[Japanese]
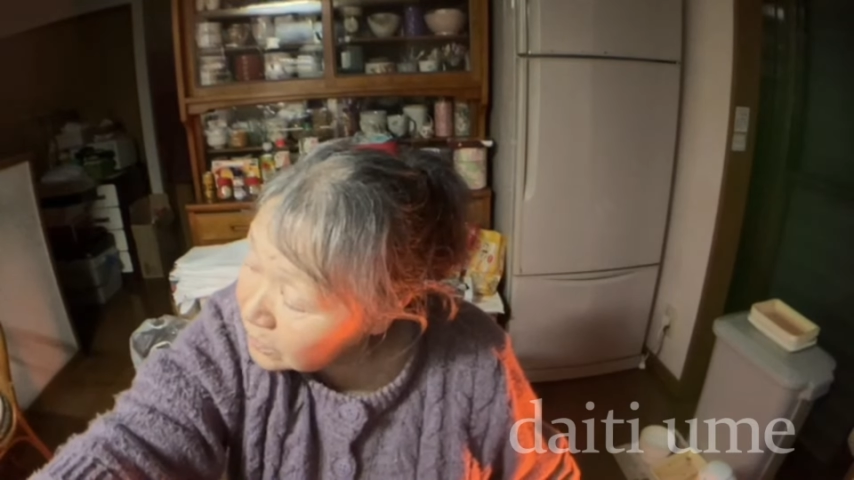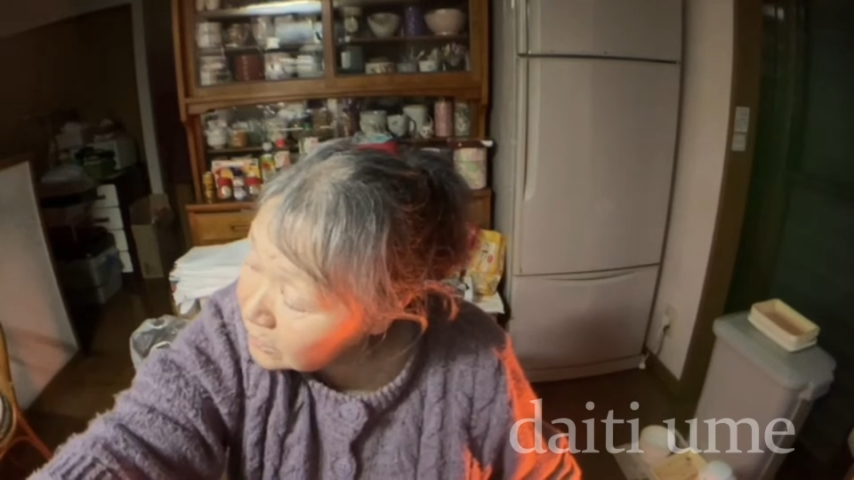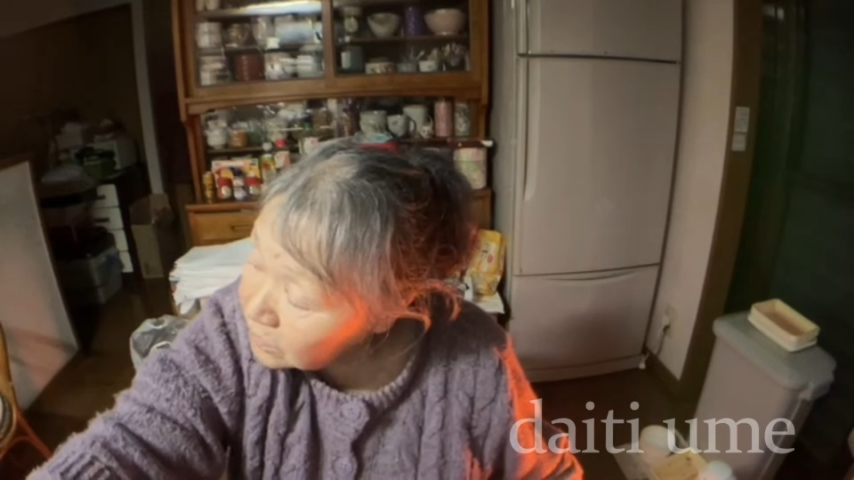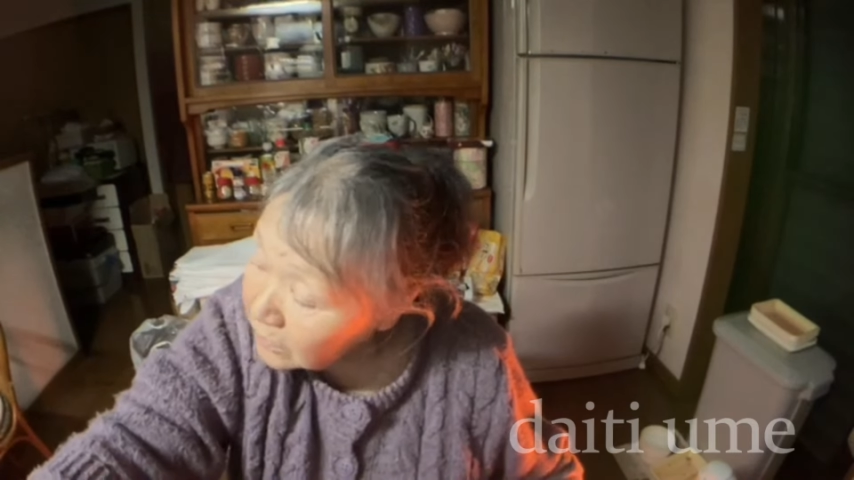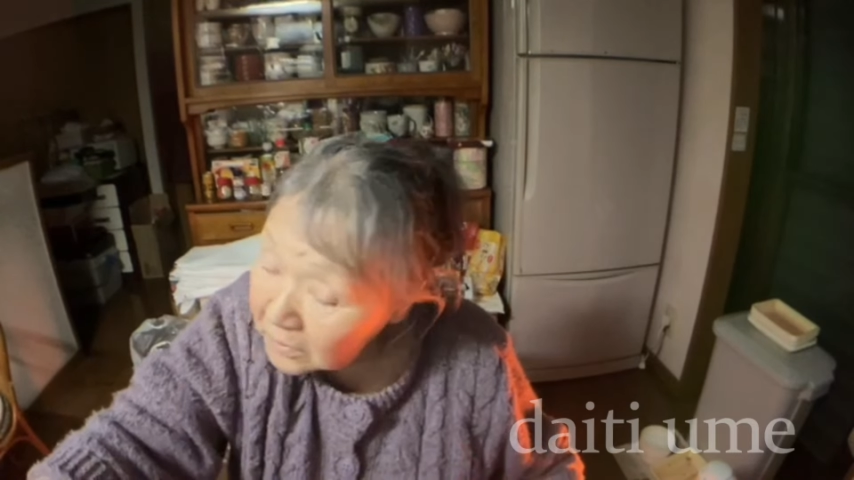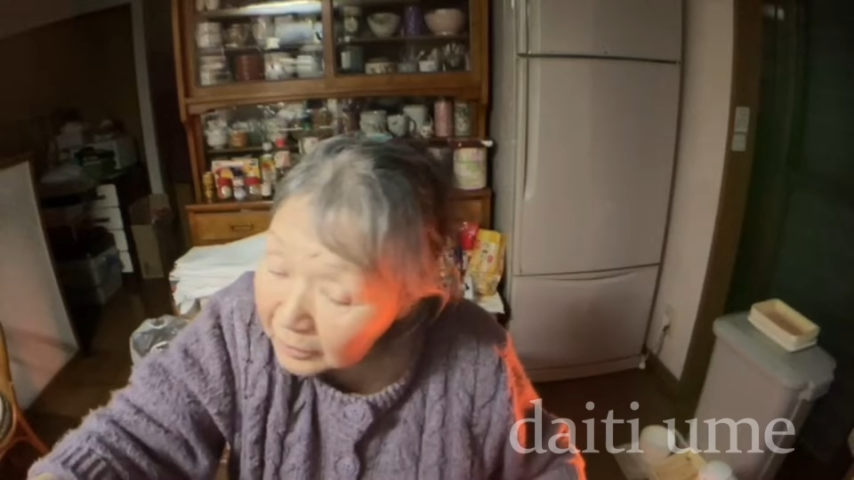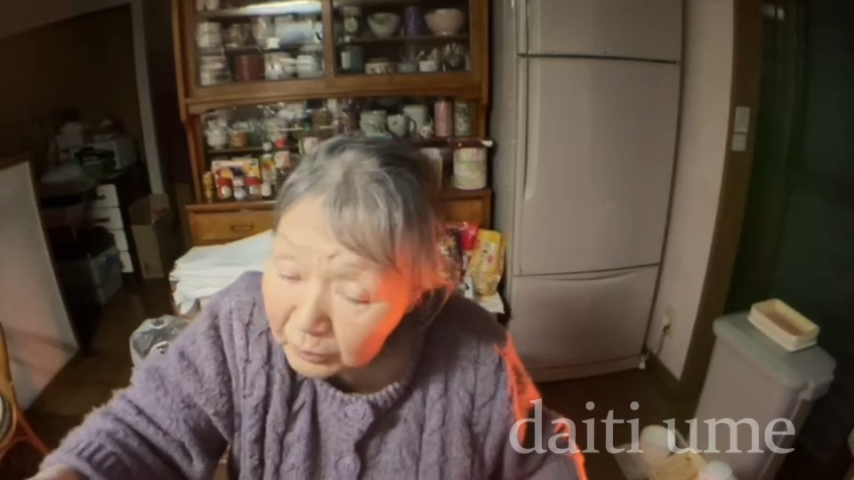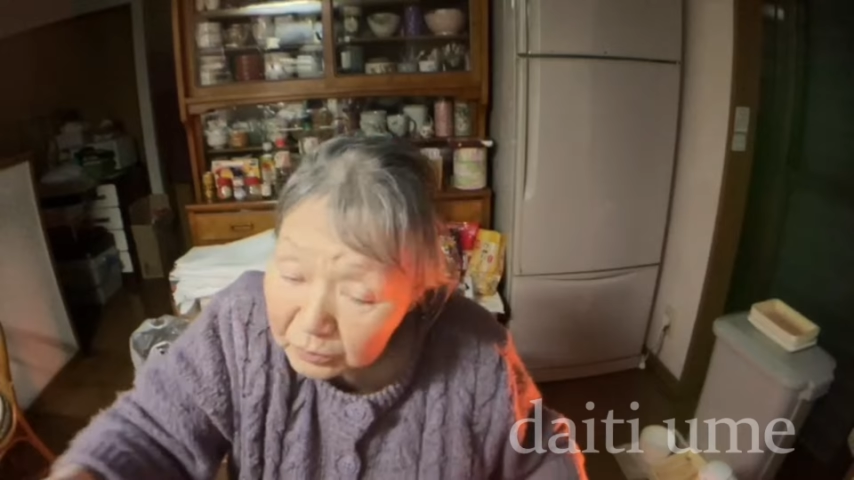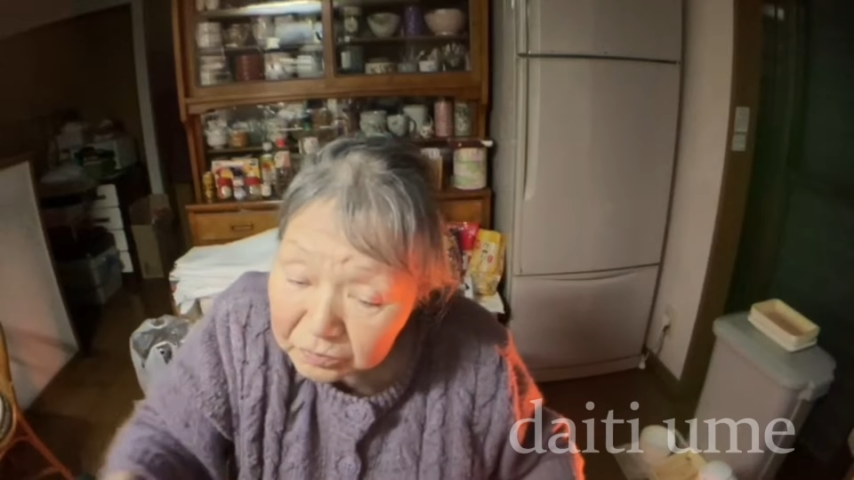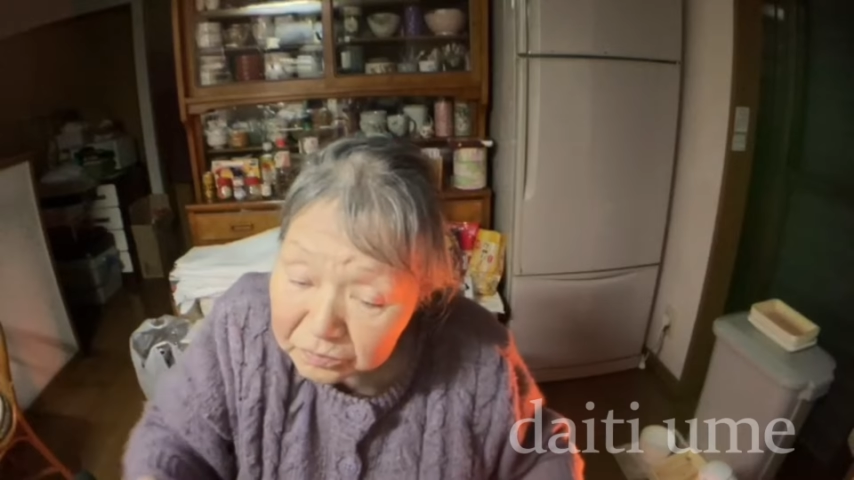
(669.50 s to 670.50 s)
ん。うちにいて
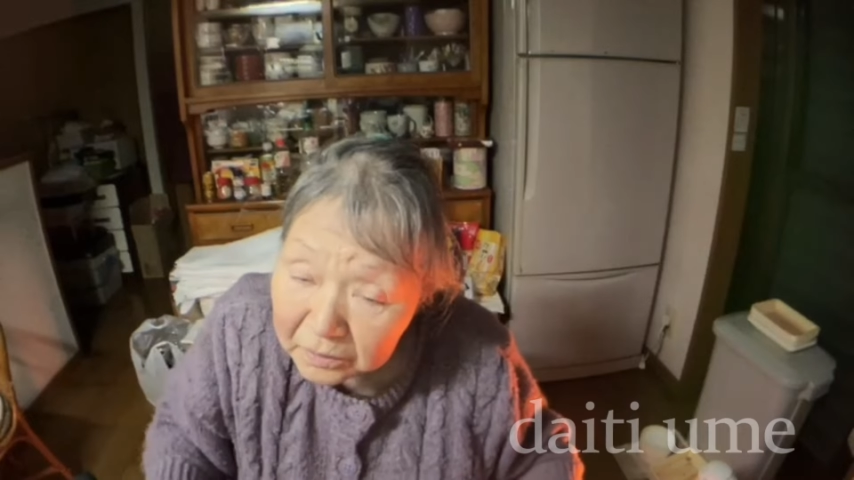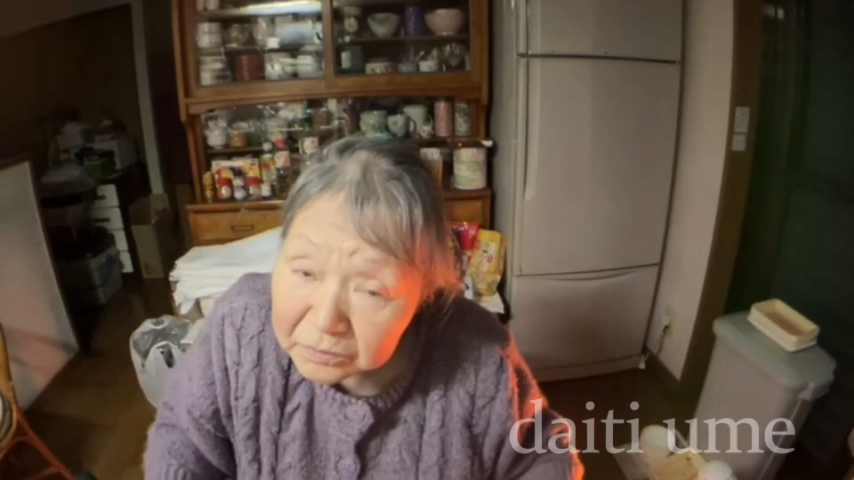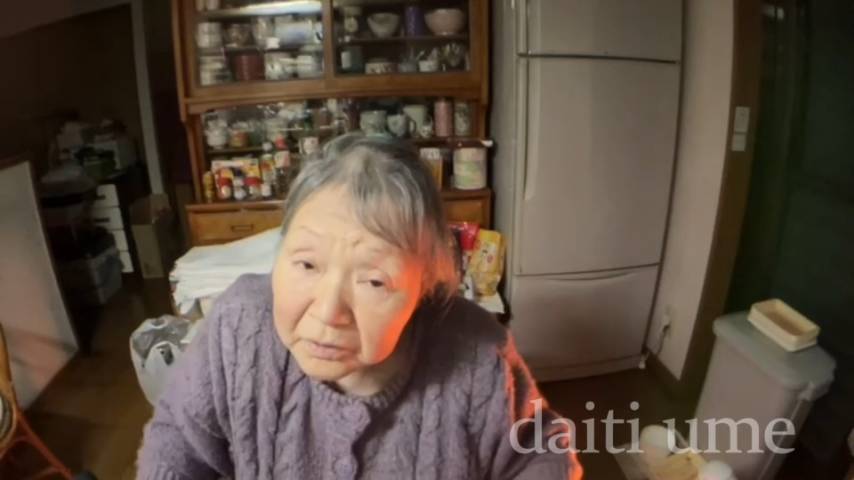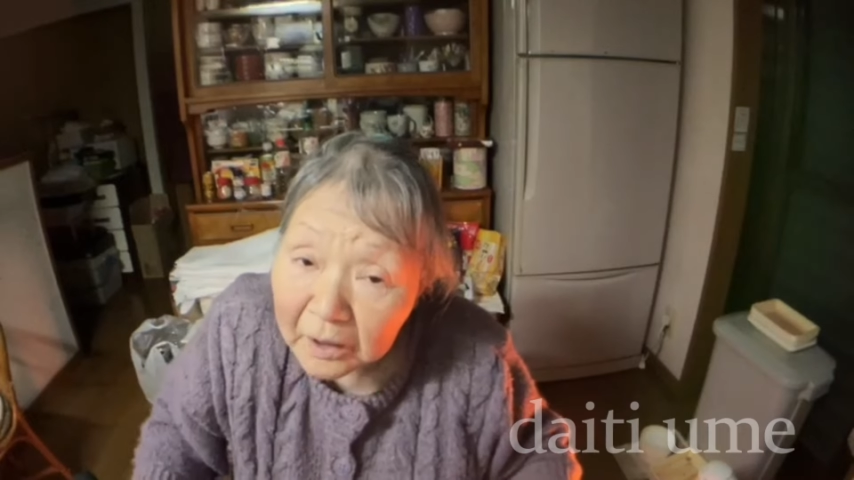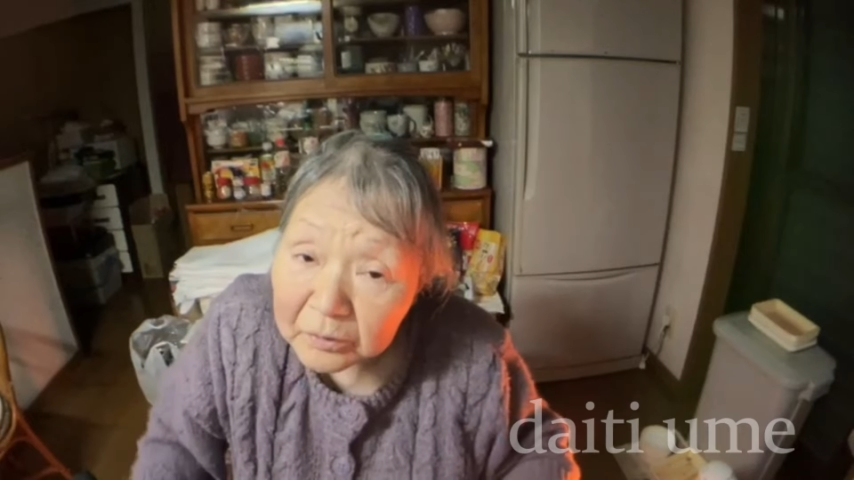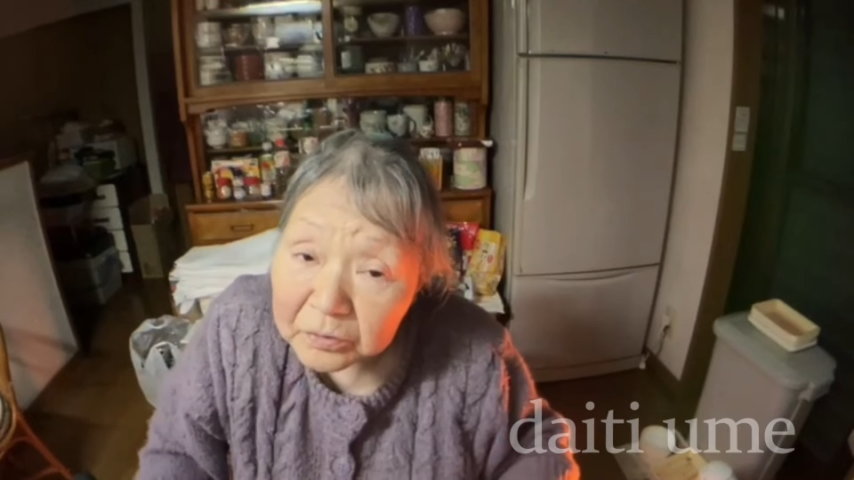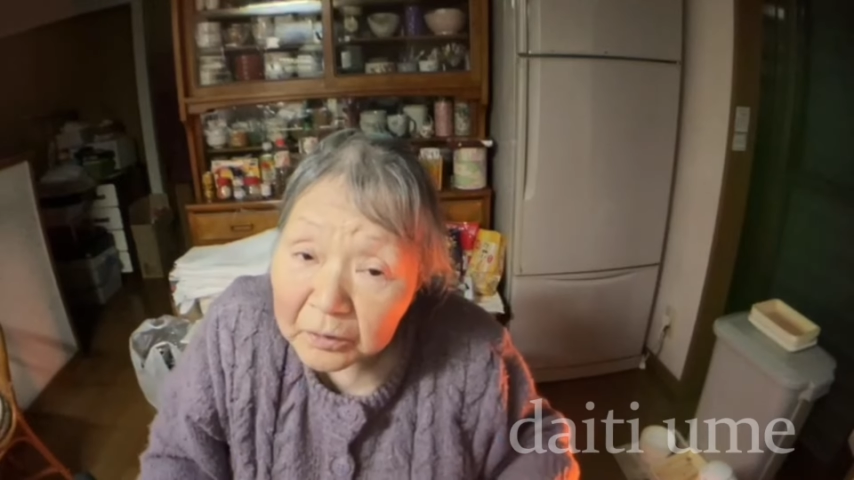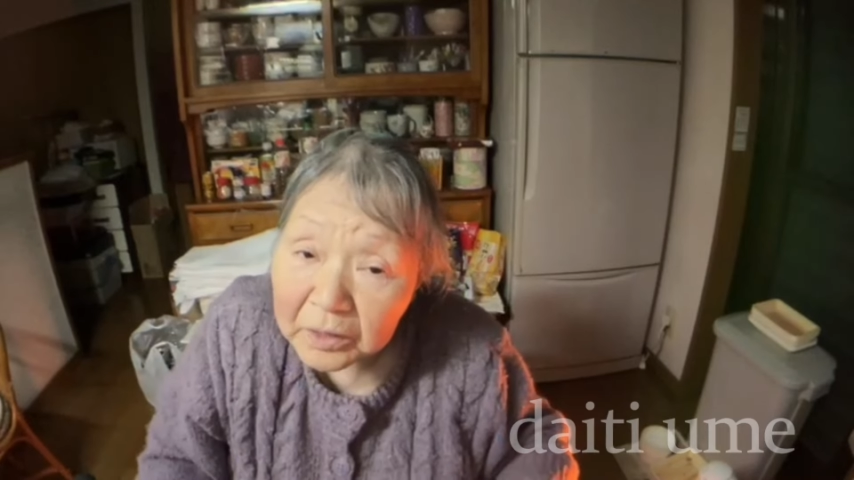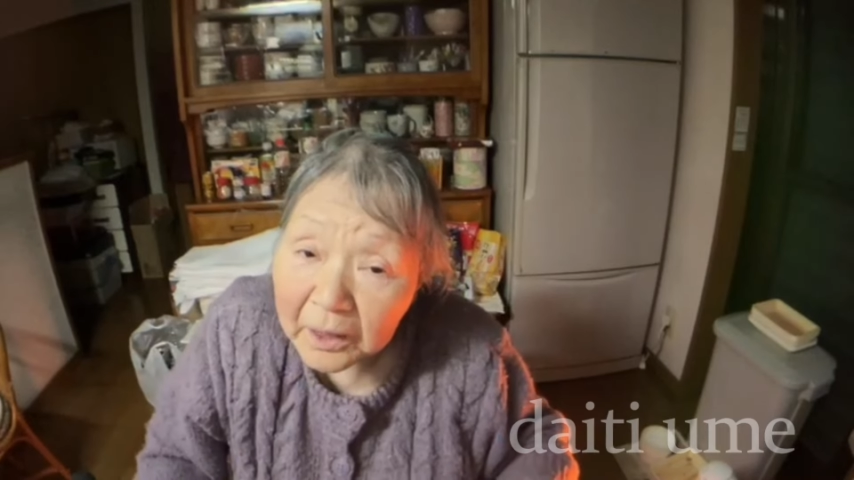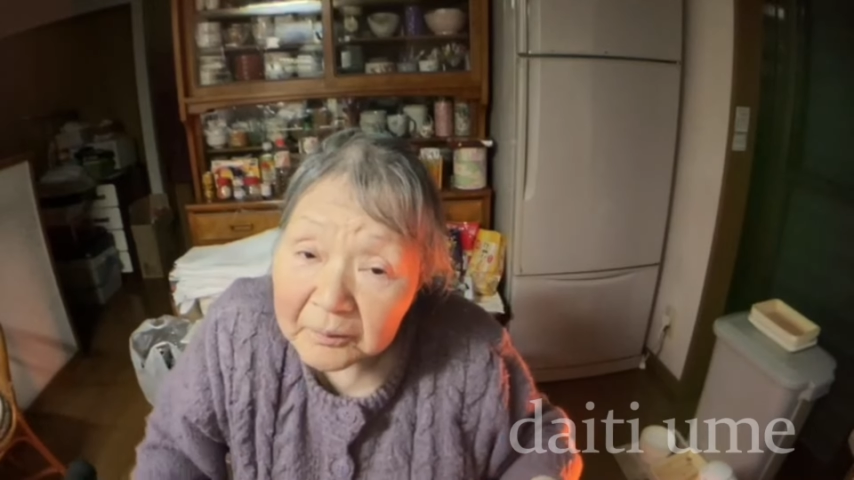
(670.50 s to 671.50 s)
ね、この杖使
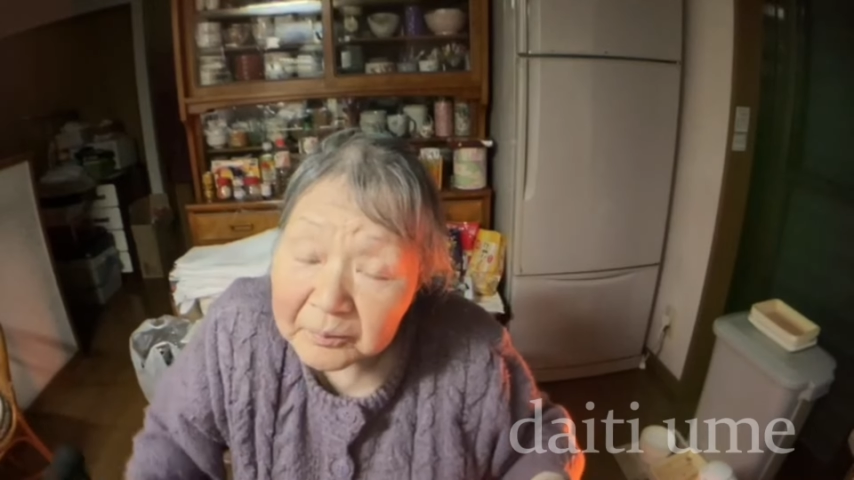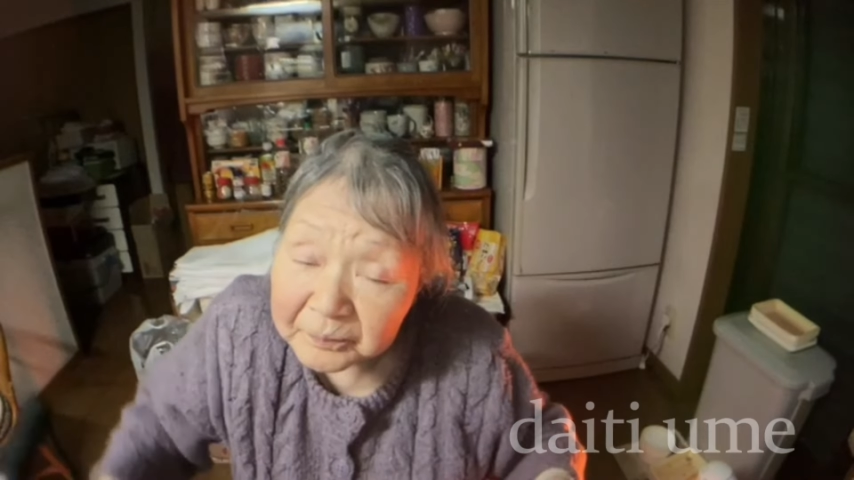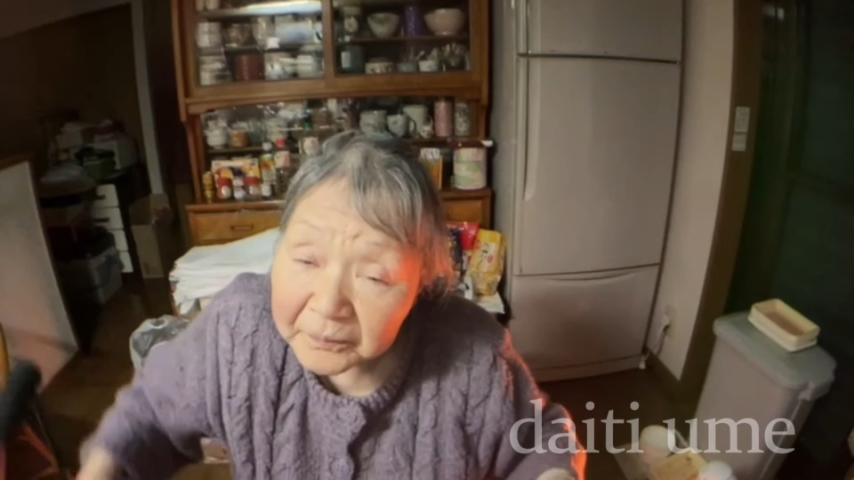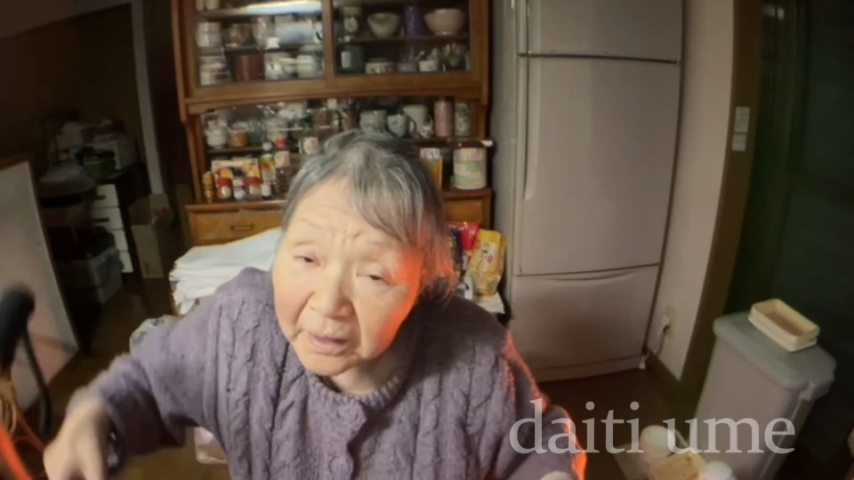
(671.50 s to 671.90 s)
うとね、